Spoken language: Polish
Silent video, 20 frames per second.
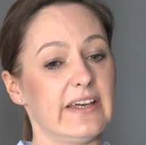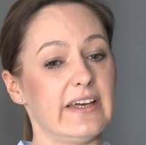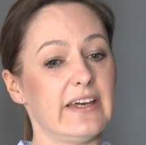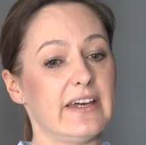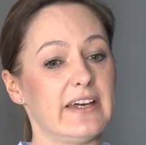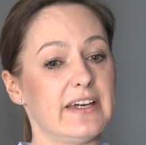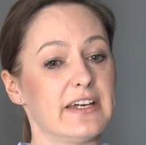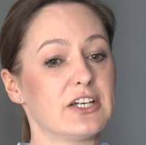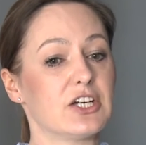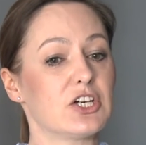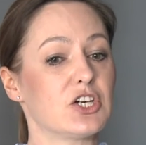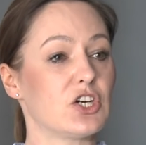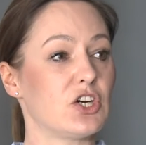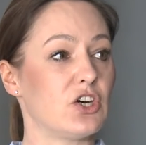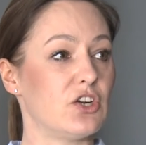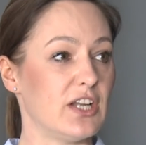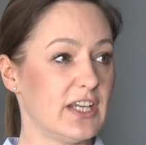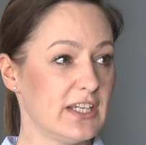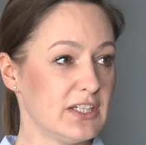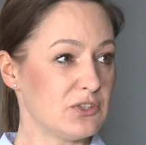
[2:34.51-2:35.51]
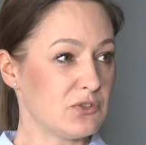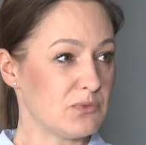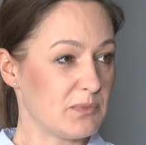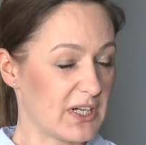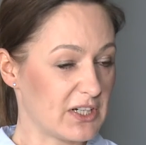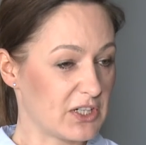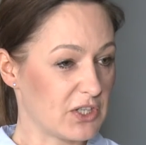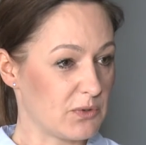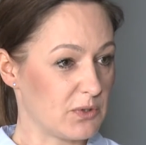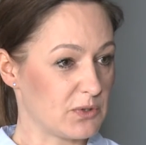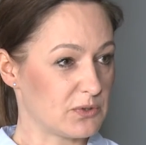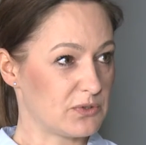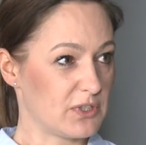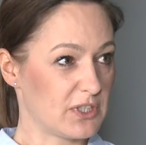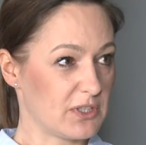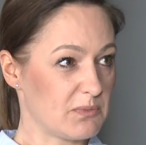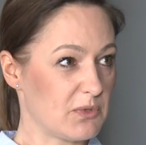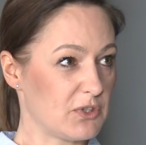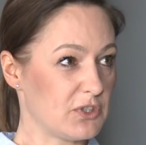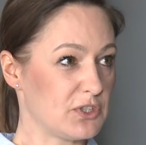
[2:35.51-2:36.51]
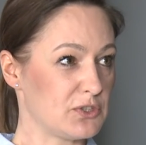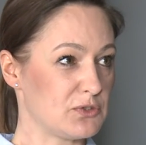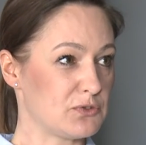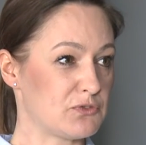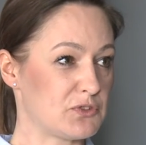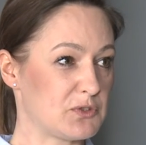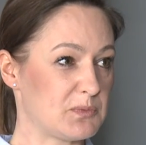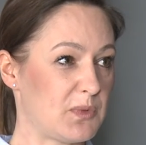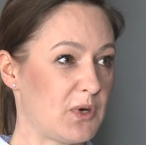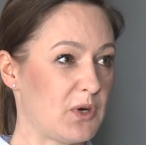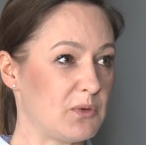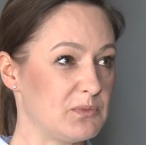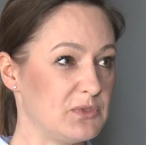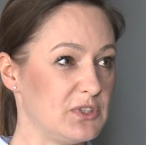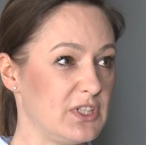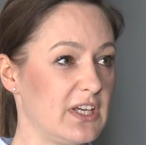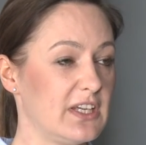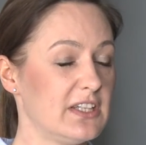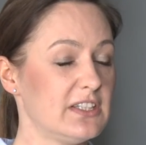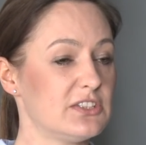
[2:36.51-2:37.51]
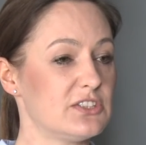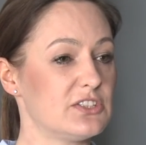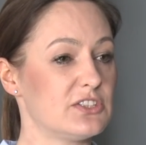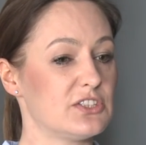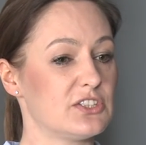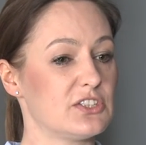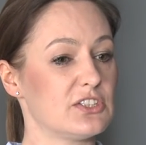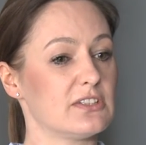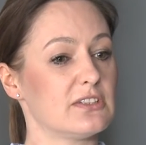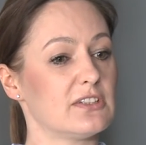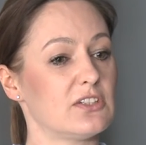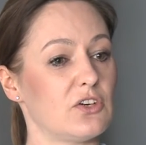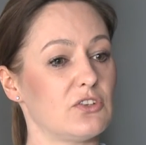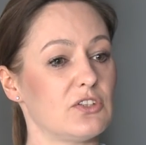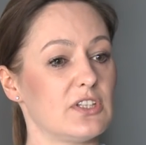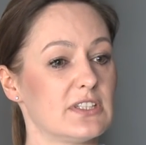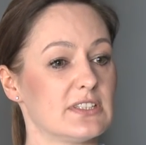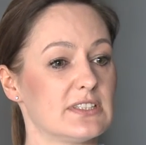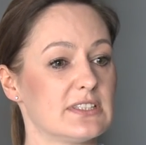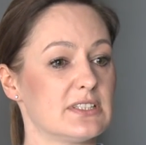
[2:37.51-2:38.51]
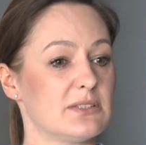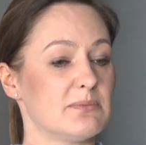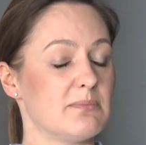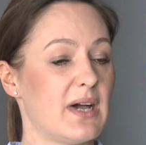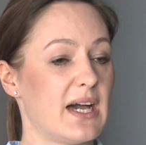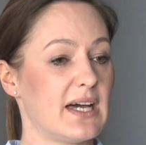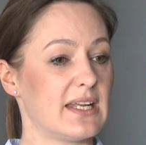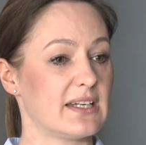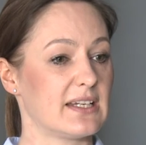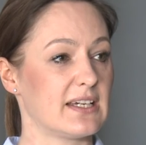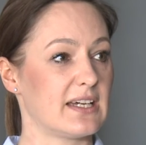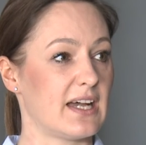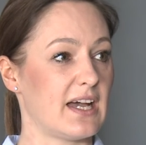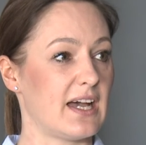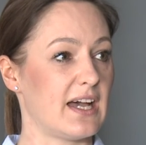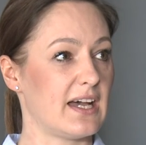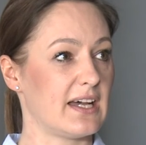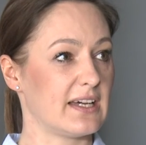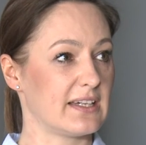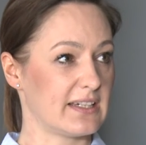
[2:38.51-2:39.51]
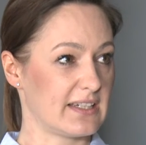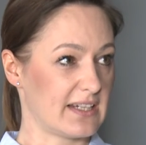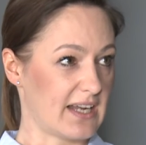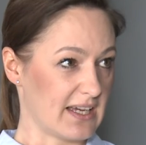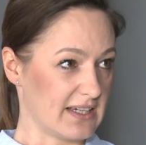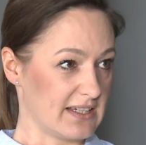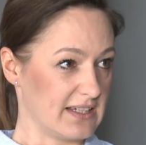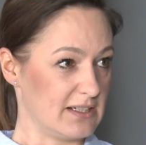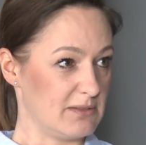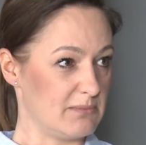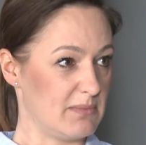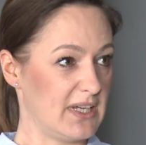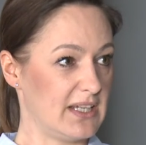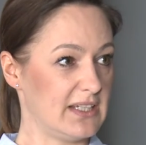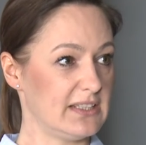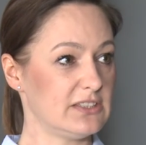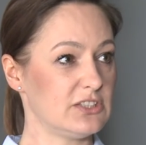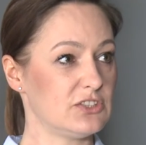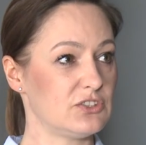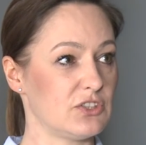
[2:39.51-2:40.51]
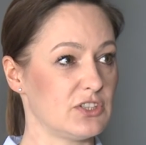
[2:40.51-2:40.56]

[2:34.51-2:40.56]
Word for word: E, kolejną marką, o której mogę już wspomnieć, to jest marka Kragelman.